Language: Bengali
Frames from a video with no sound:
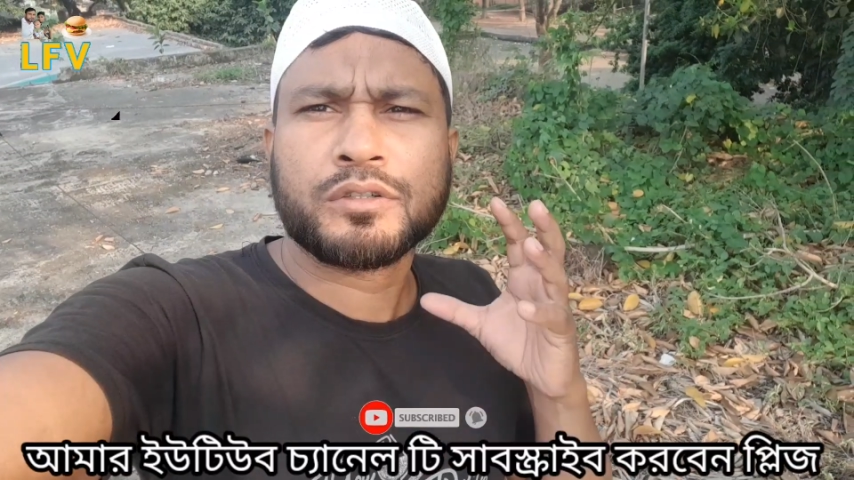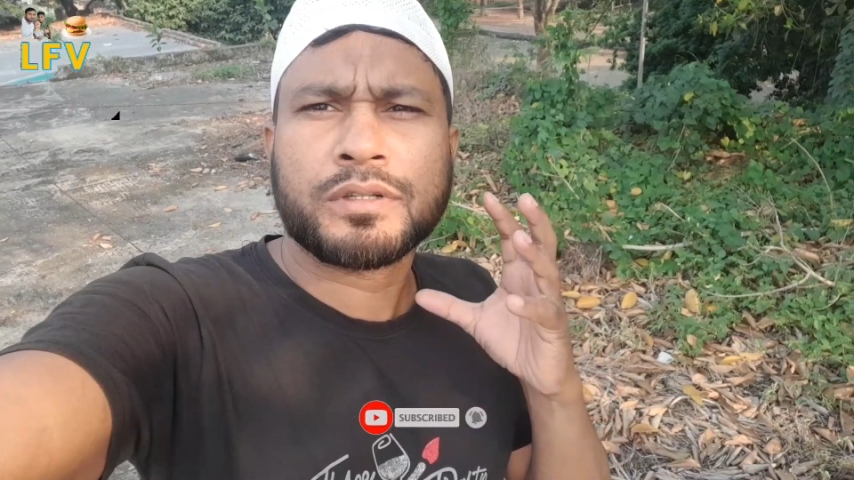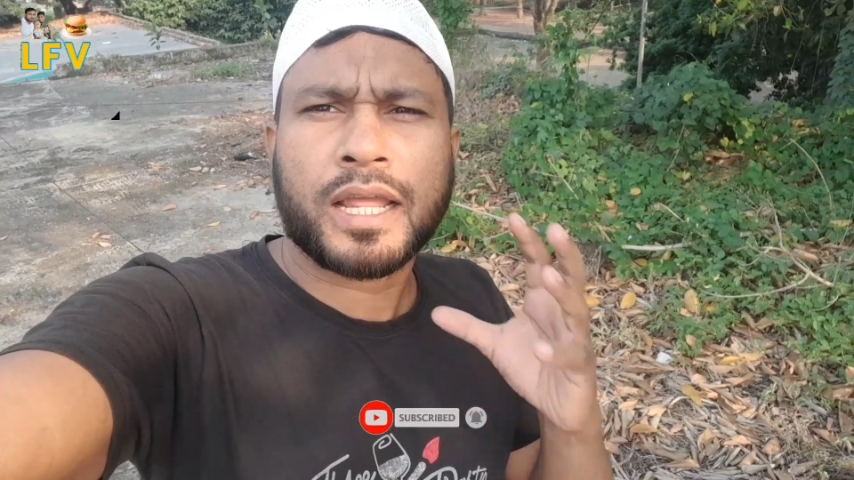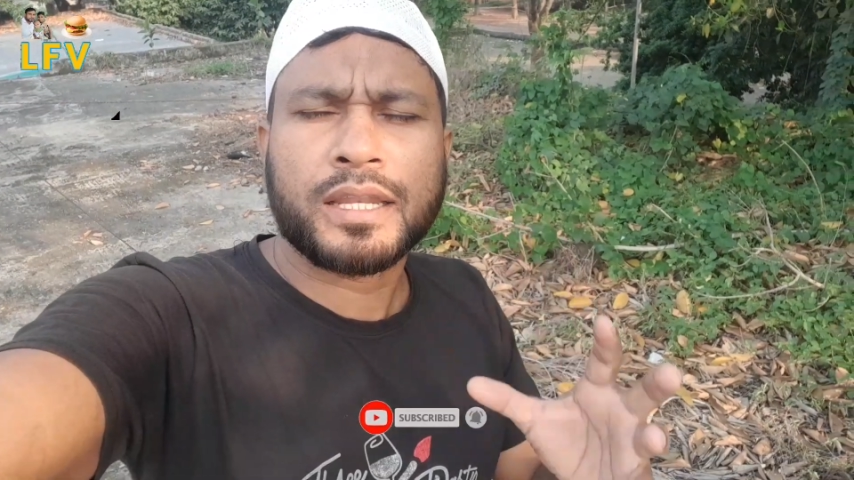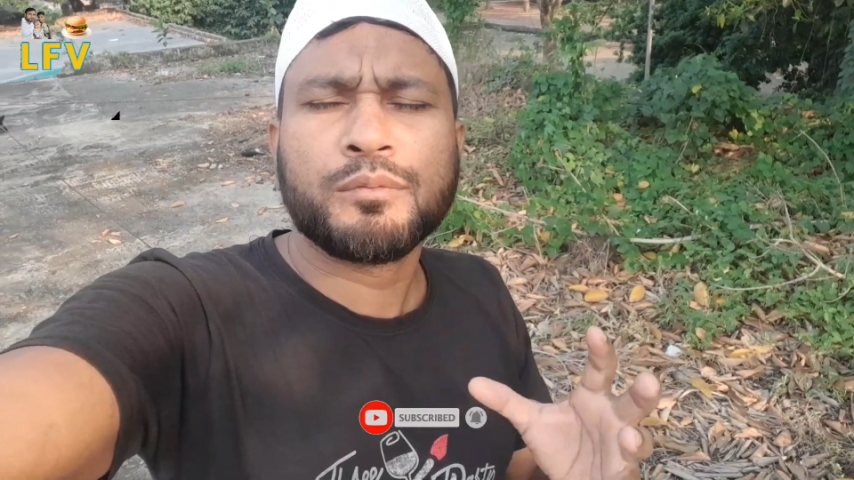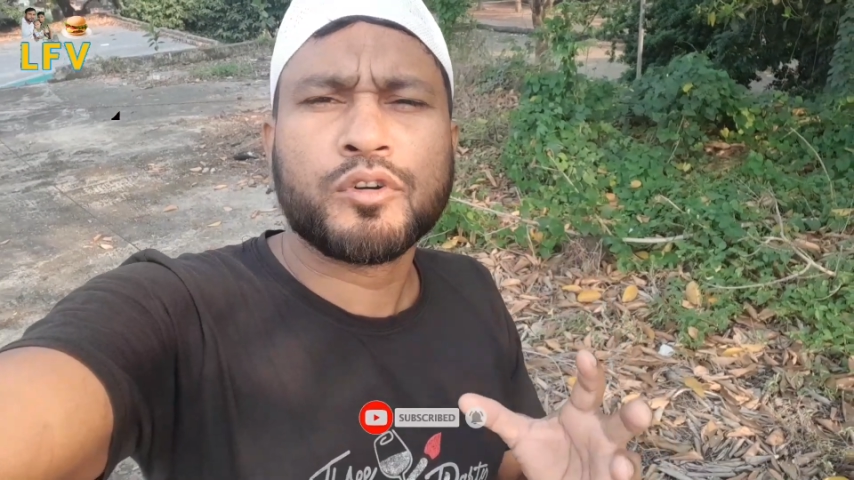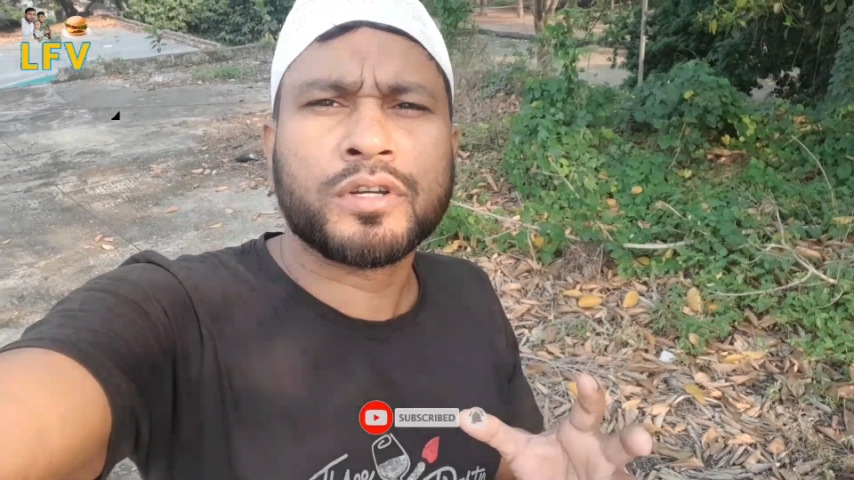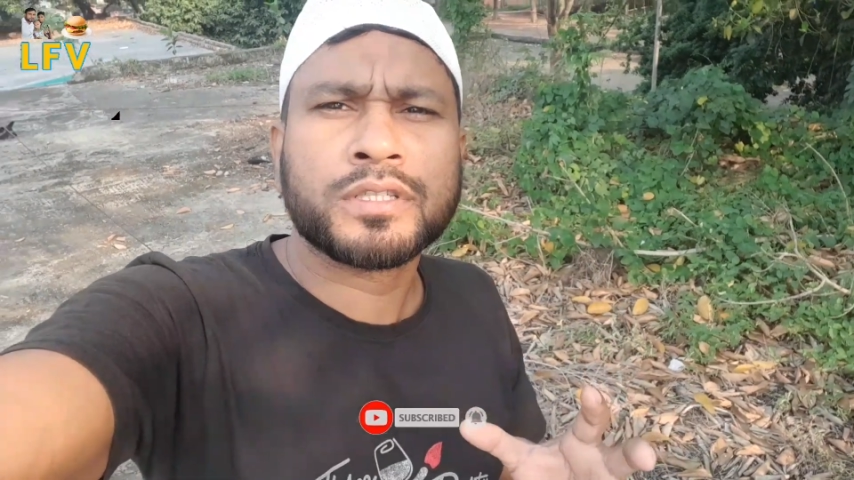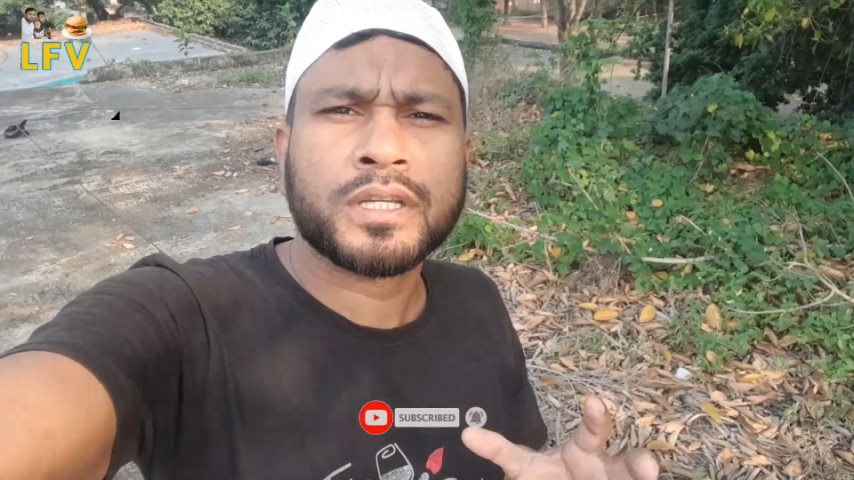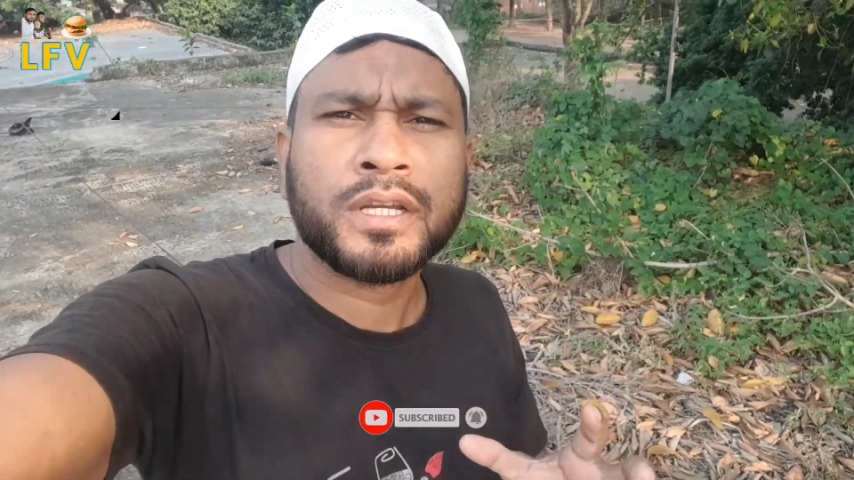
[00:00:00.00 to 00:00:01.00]
কিছু
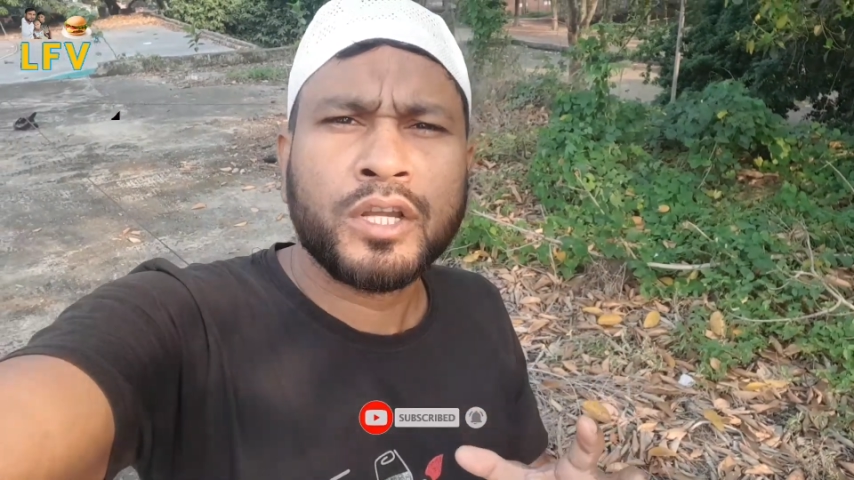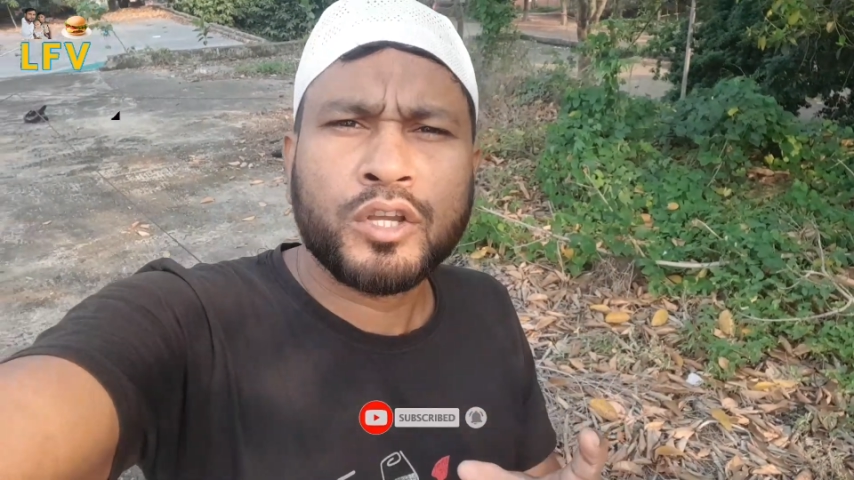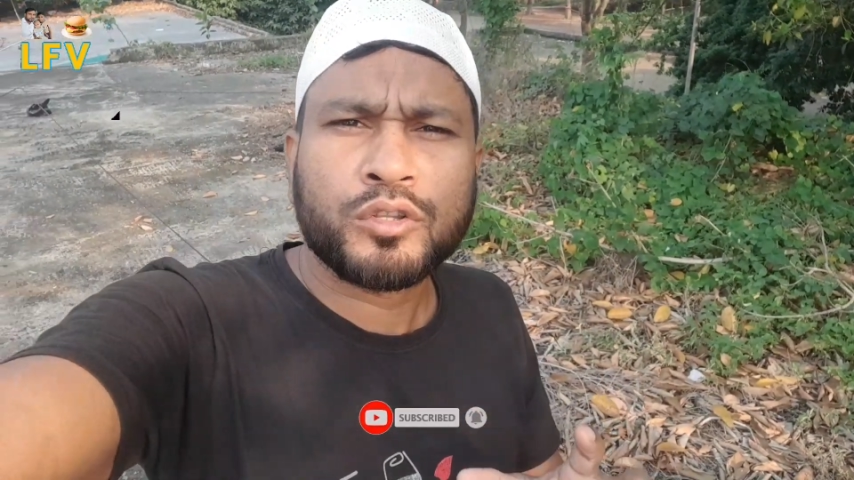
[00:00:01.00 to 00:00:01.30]
ডালিমও হয়েছে